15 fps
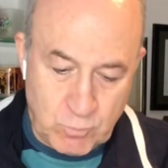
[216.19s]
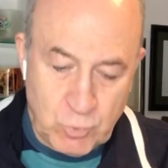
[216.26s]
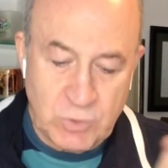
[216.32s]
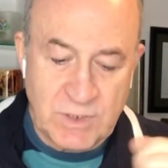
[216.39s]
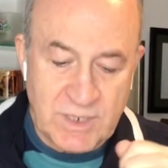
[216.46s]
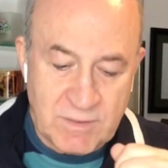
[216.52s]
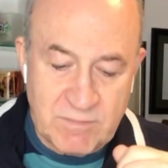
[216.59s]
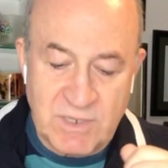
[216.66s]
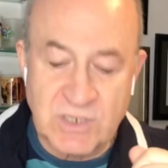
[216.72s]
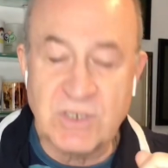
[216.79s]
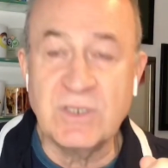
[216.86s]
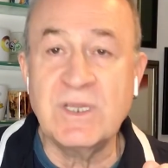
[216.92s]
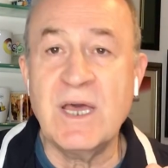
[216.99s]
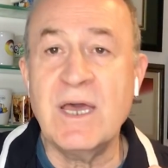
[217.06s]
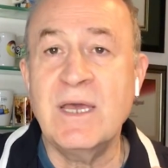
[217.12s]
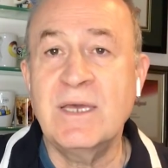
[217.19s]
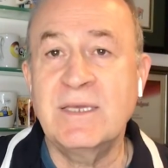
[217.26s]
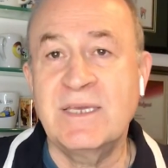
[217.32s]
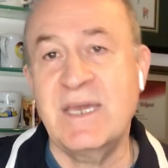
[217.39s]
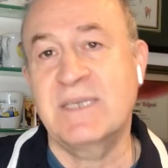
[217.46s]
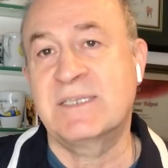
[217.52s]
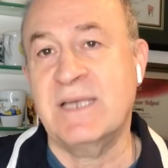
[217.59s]
Bunların başında
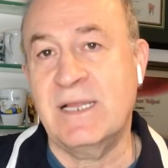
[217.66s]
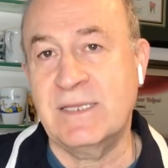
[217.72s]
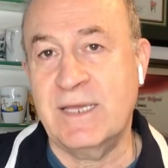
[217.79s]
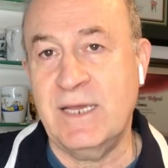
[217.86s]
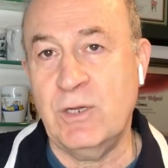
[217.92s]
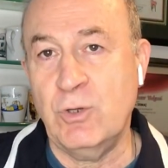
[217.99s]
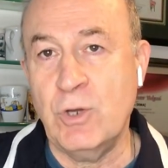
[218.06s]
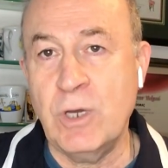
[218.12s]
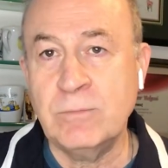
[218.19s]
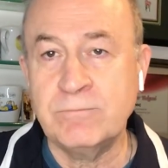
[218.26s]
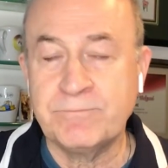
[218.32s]
Gezal geliyor.